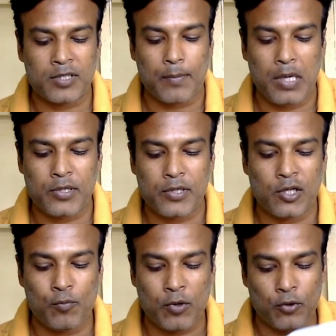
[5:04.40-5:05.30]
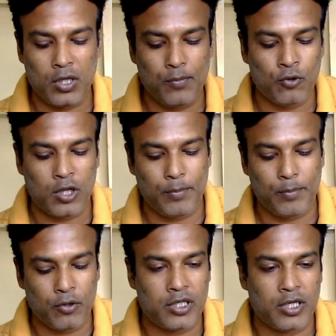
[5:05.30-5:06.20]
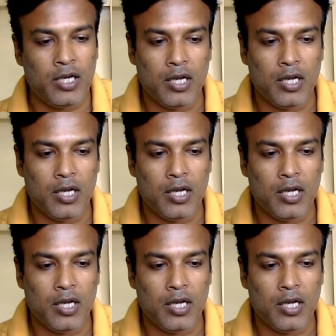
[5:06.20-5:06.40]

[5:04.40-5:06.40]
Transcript: সাবলিমিশনের উপর প্রতি মুহূর্তে বেরোচ্ছে